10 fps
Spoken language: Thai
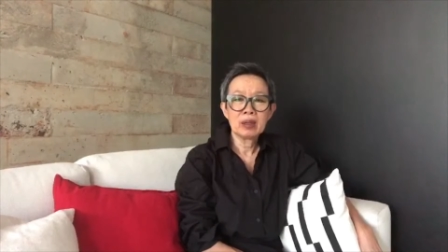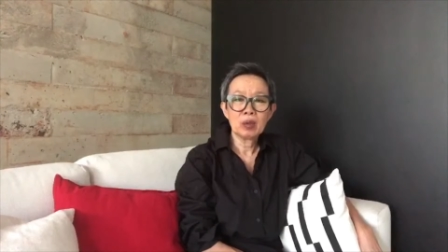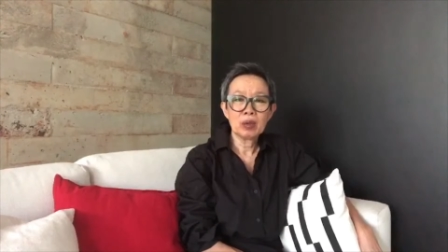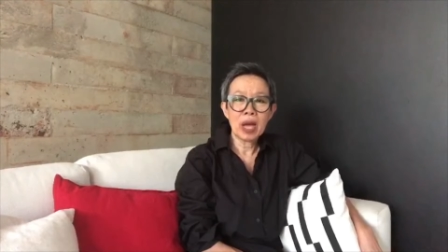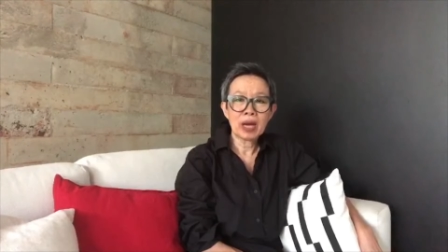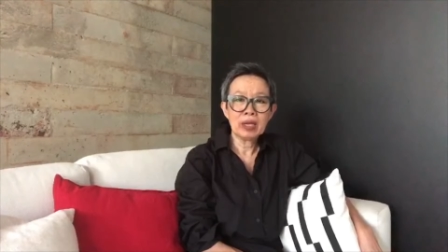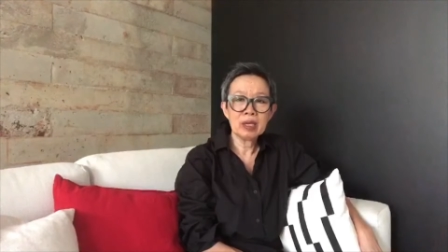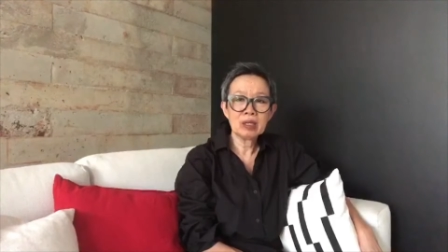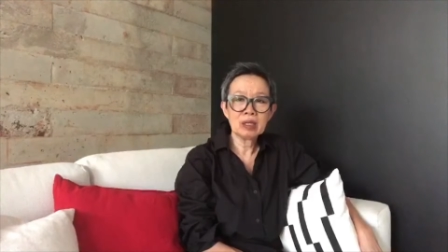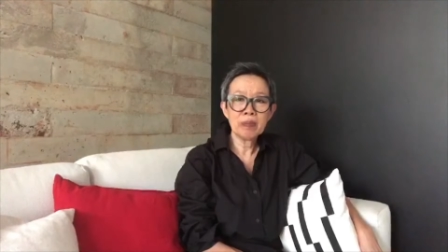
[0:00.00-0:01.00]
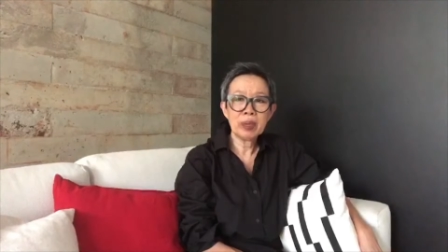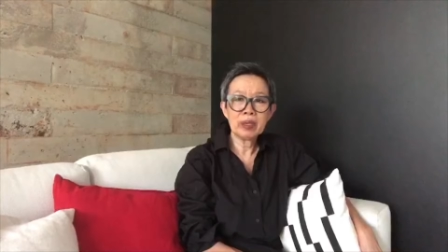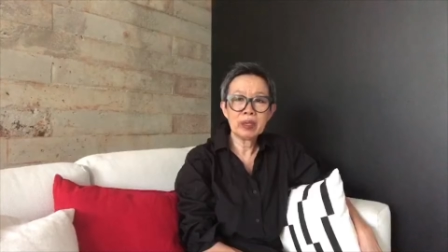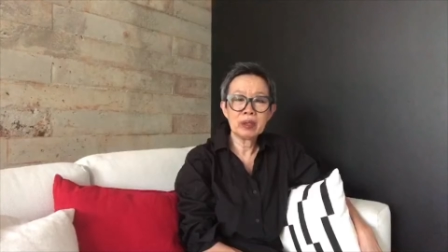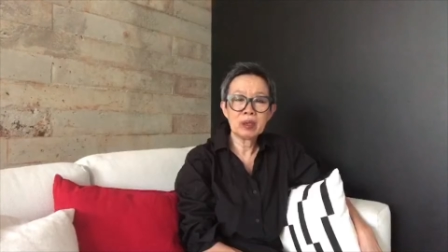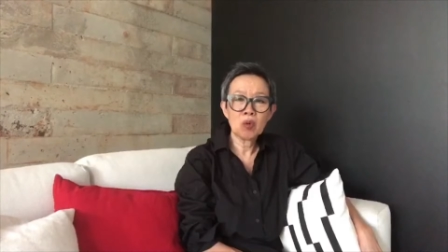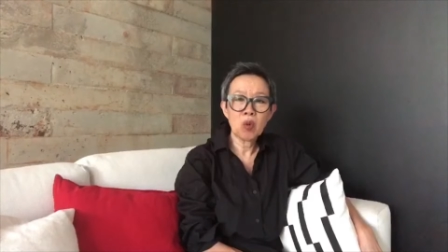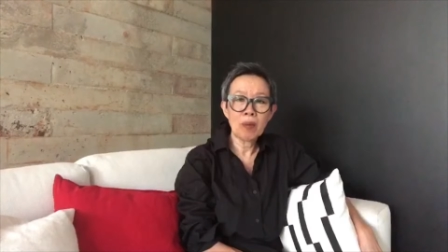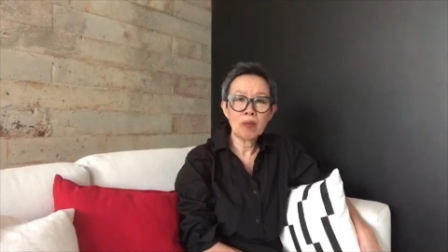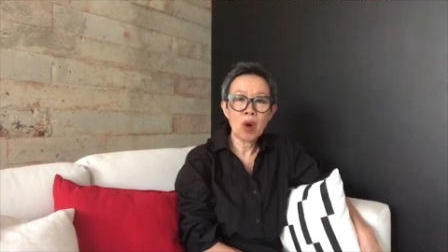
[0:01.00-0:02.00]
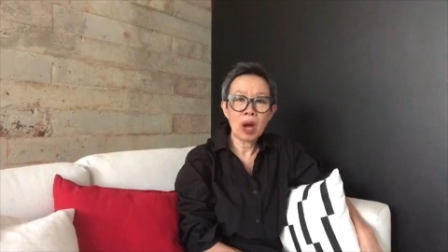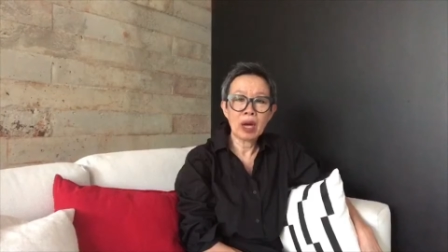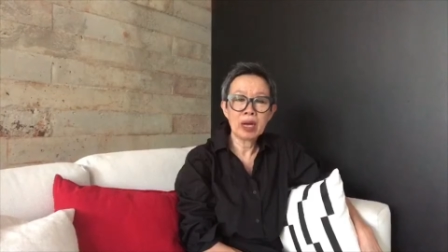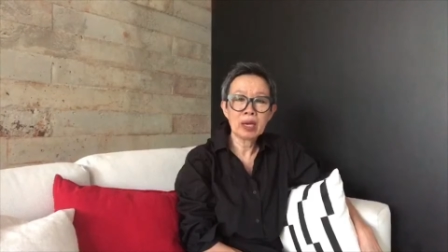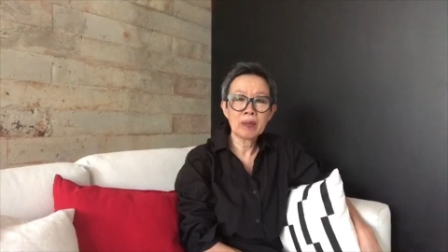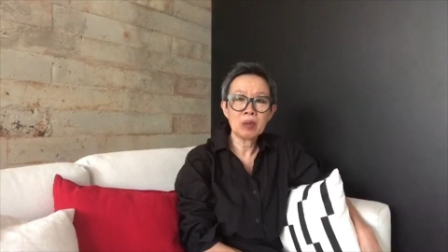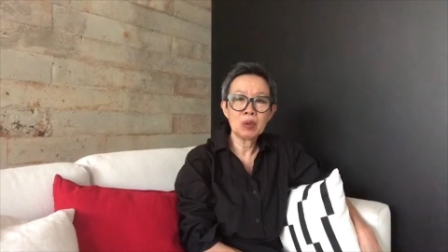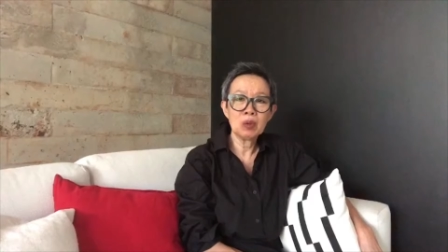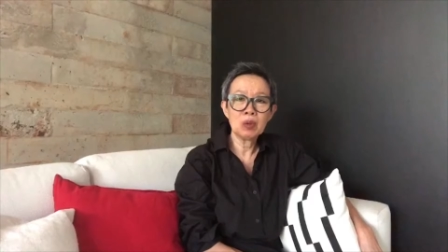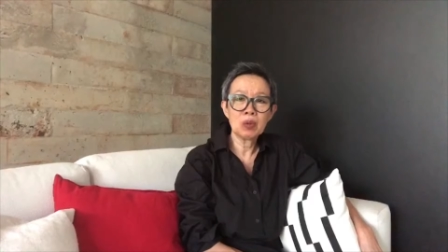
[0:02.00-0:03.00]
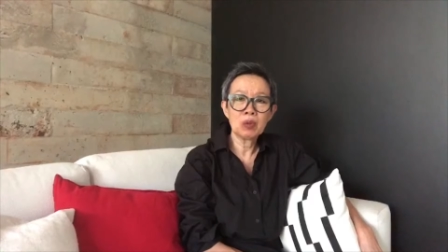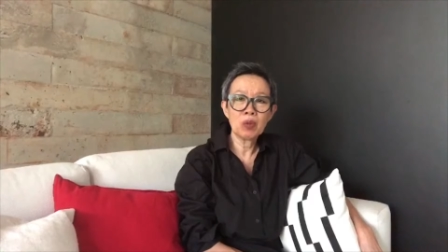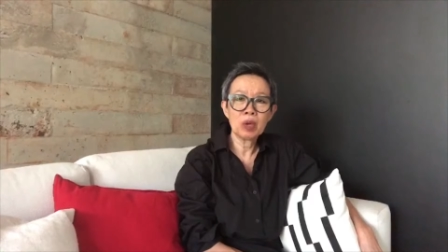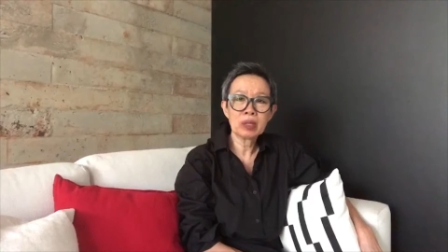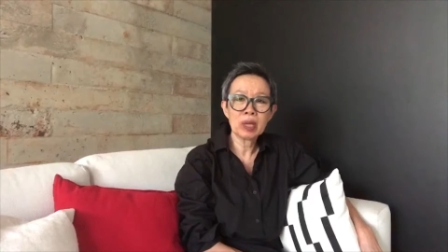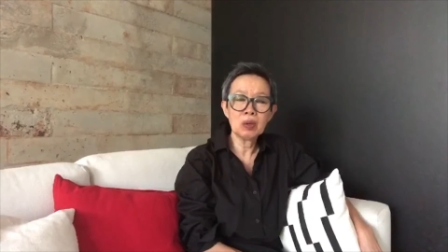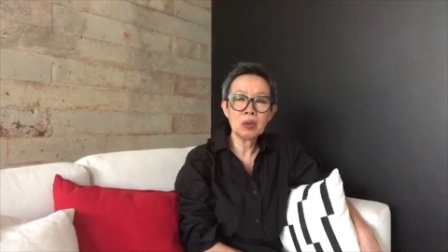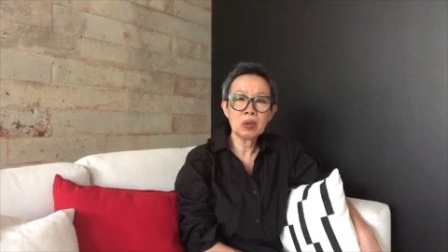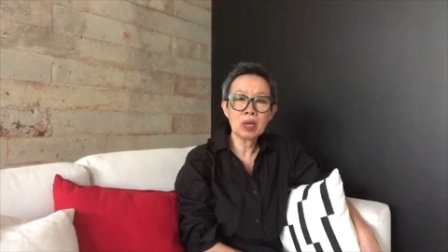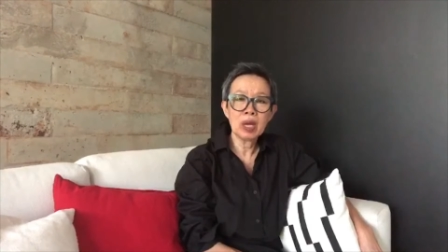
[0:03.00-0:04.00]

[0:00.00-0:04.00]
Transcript: ตัวอย่างนี้ก็จะเป็นความหวังให้กับลูกว่าถ้าลูก